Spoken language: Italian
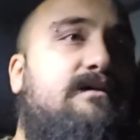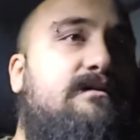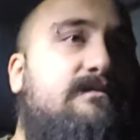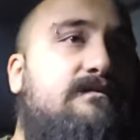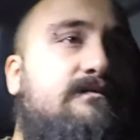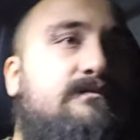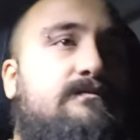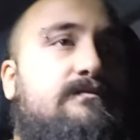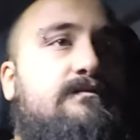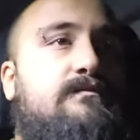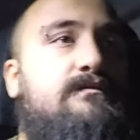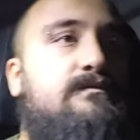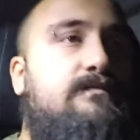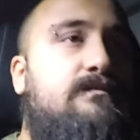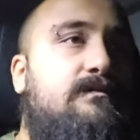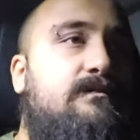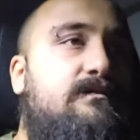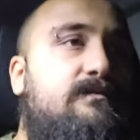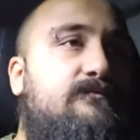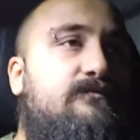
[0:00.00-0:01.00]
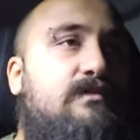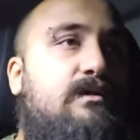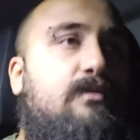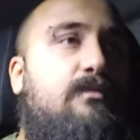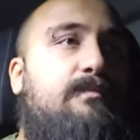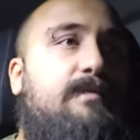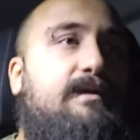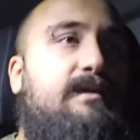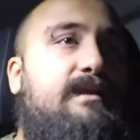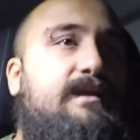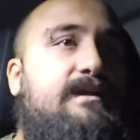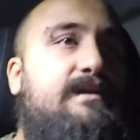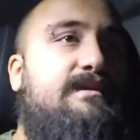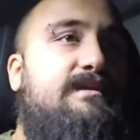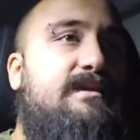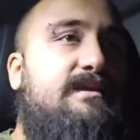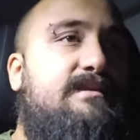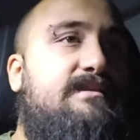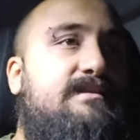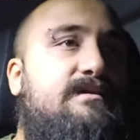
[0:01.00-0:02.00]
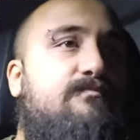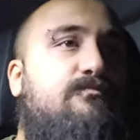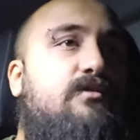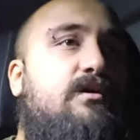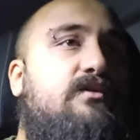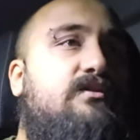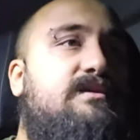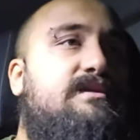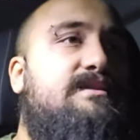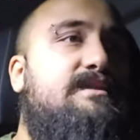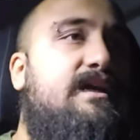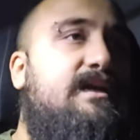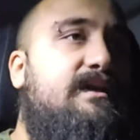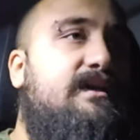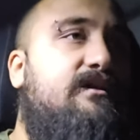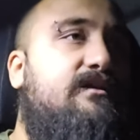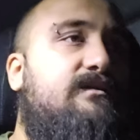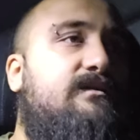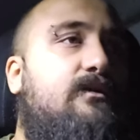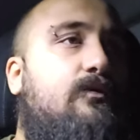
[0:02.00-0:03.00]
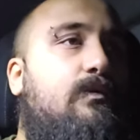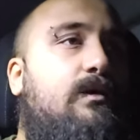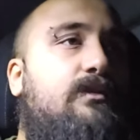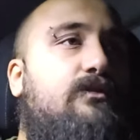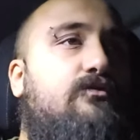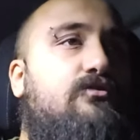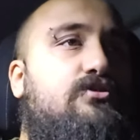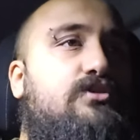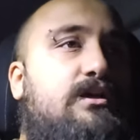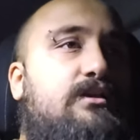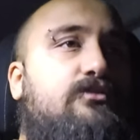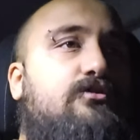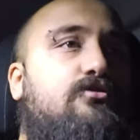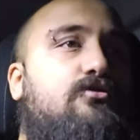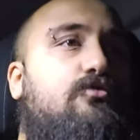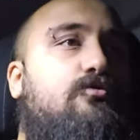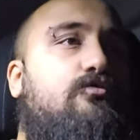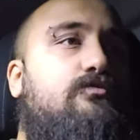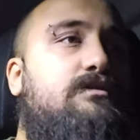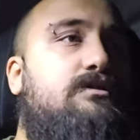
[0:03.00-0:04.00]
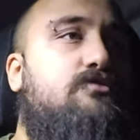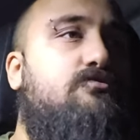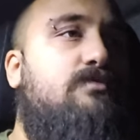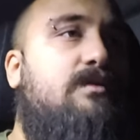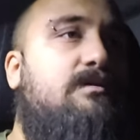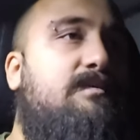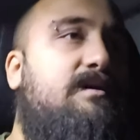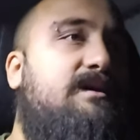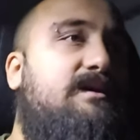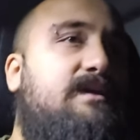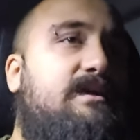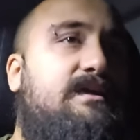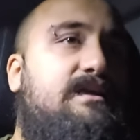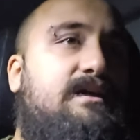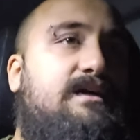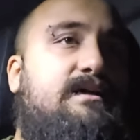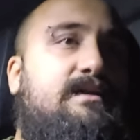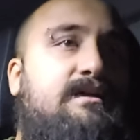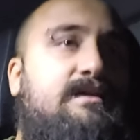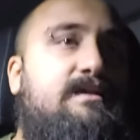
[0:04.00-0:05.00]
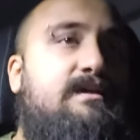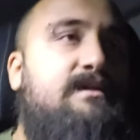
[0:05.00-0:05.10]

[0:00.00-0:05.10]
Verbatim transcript: Vogliamo parlare di Zambon Anghissà che da quando c'è Antonio Conte sulla panchina